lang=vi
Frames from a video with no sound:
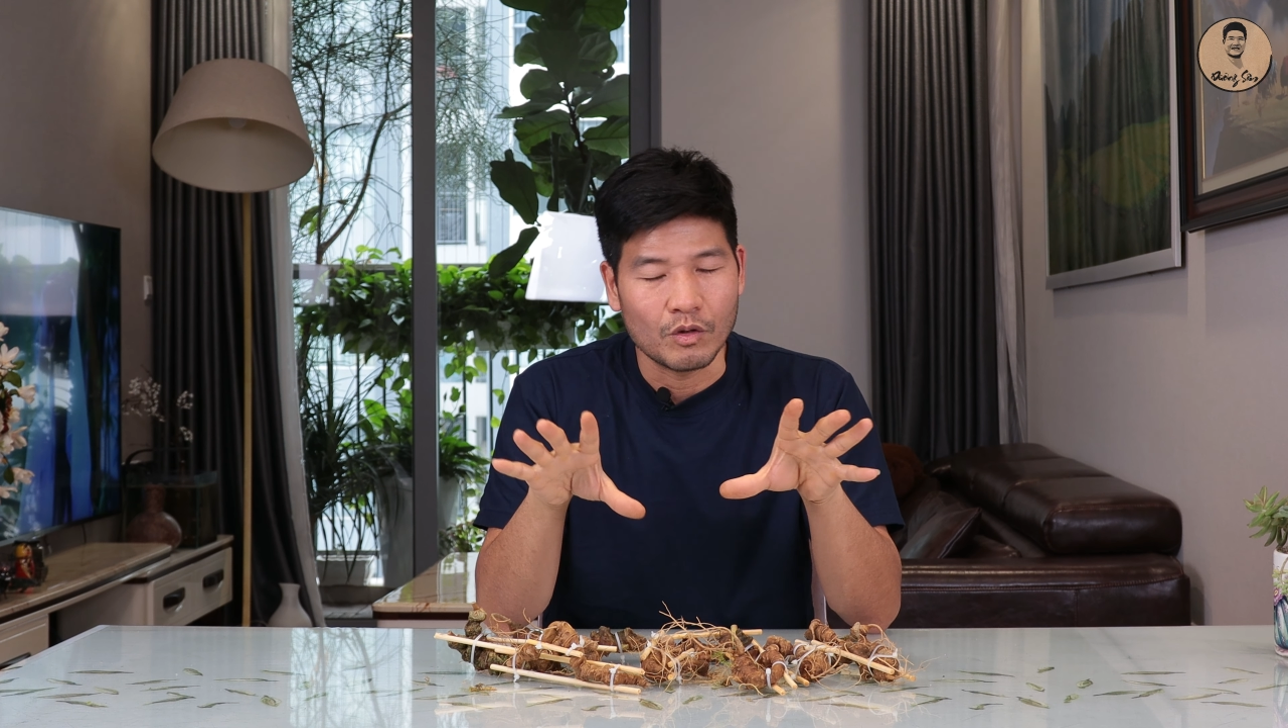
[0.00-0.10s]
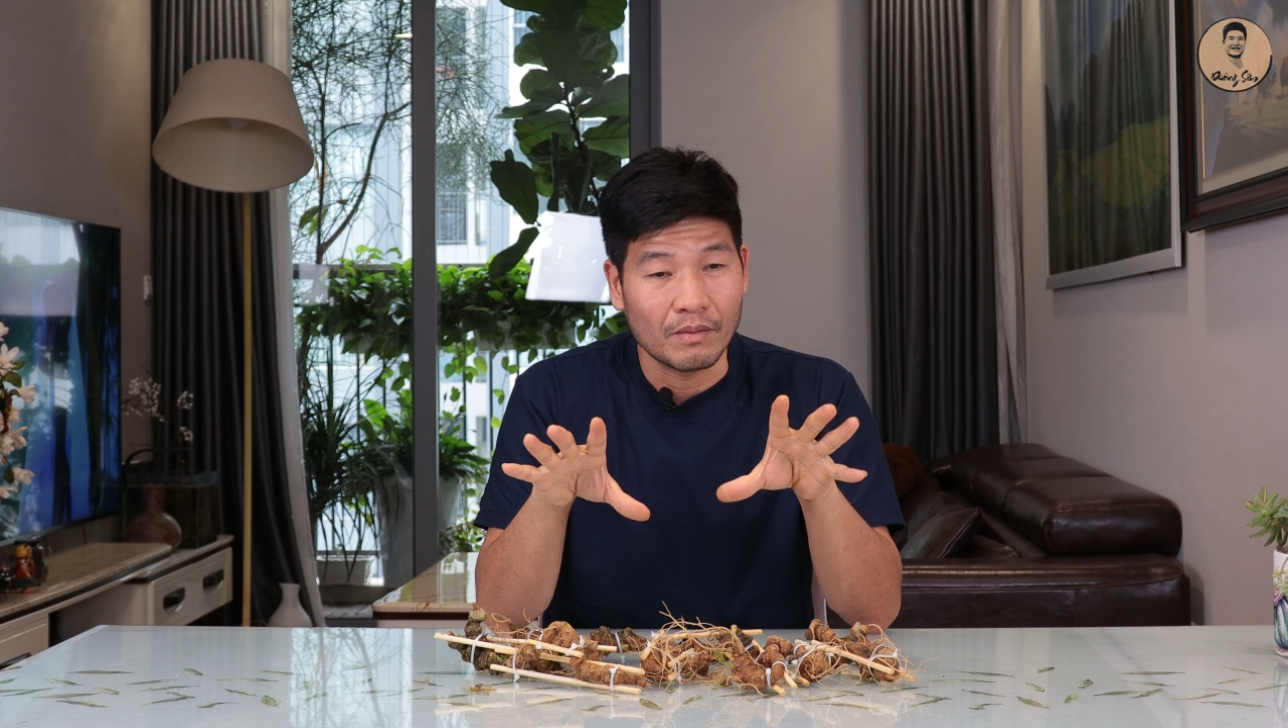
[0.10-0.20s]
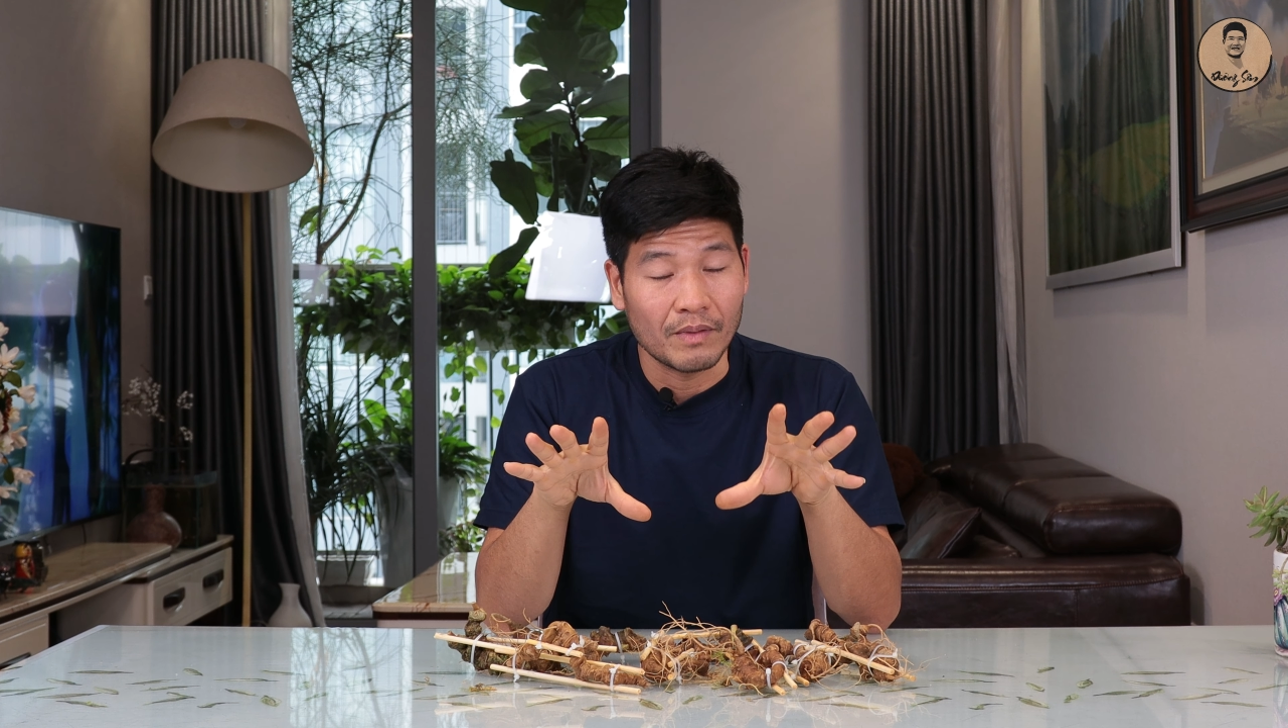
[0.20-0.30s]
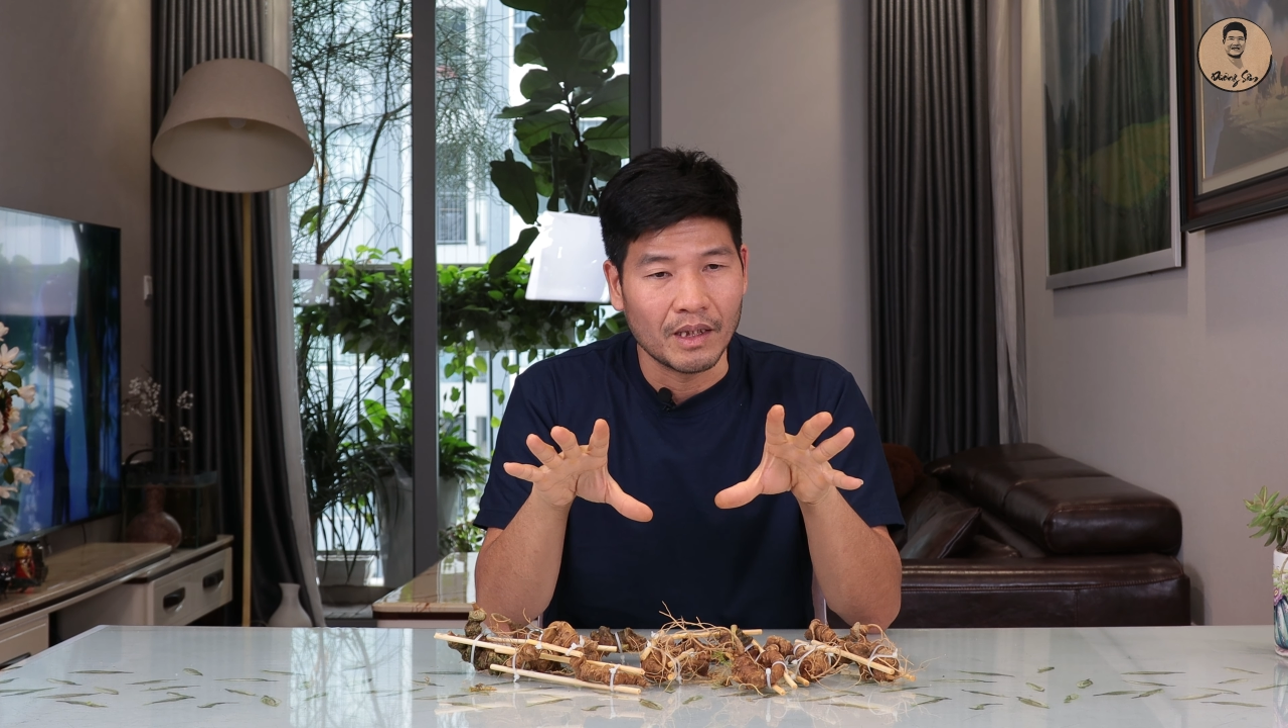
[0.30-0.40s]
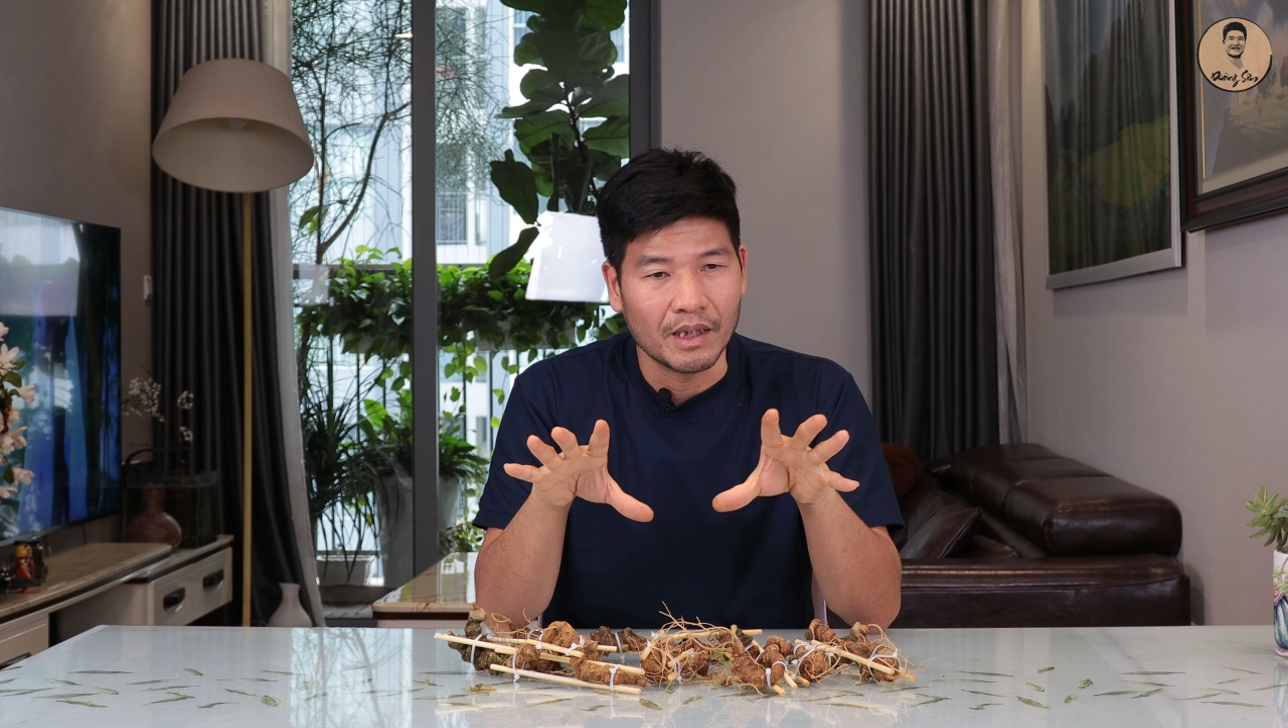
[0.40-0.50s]
củ
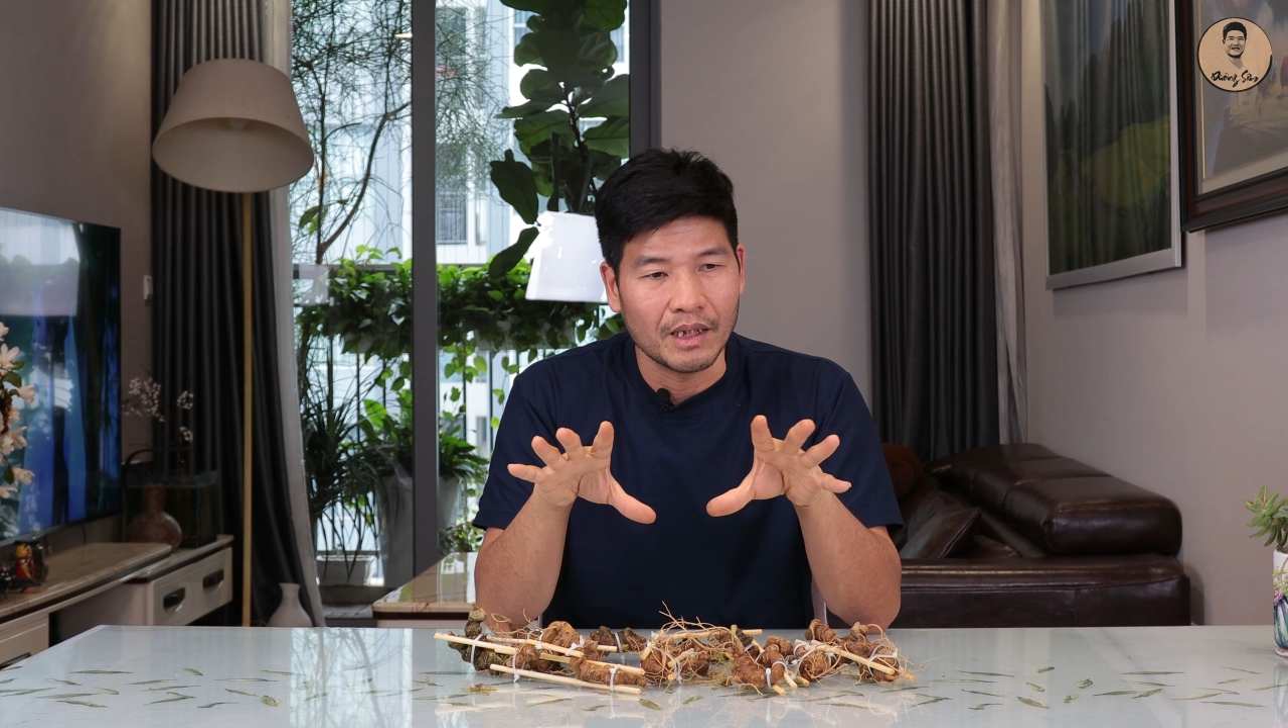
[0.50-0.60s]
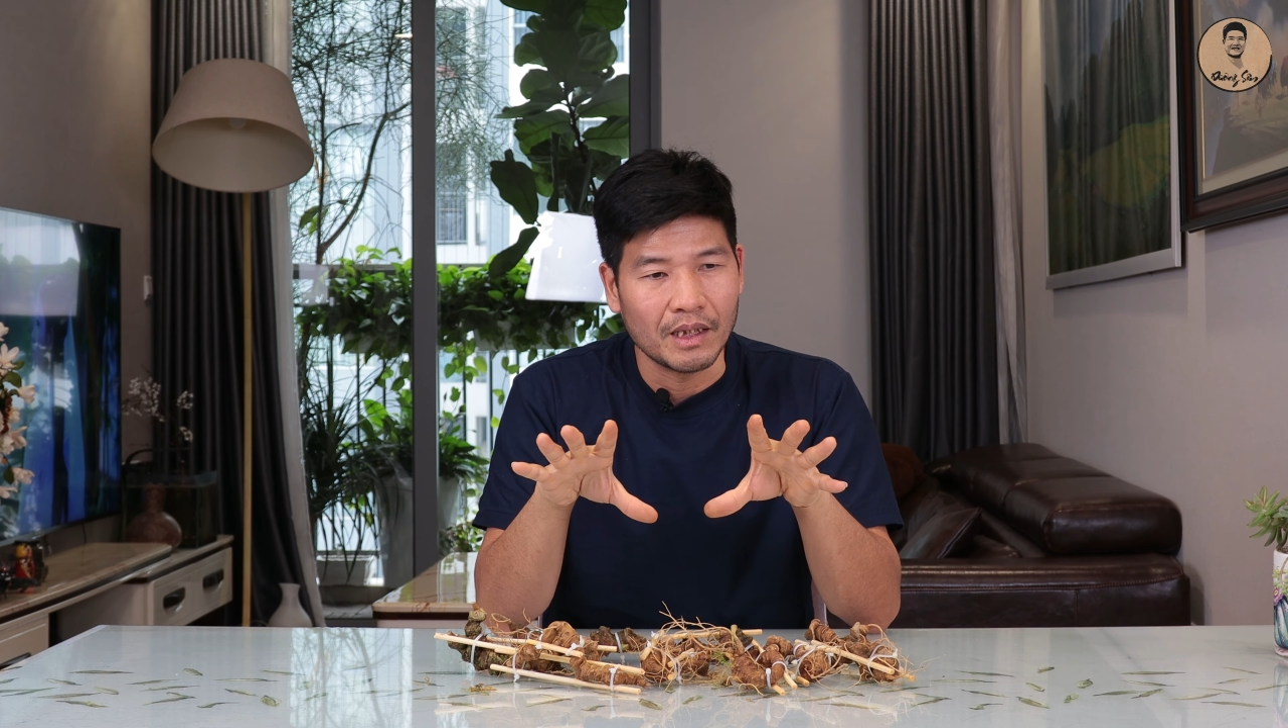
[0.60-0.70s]
sâm rừng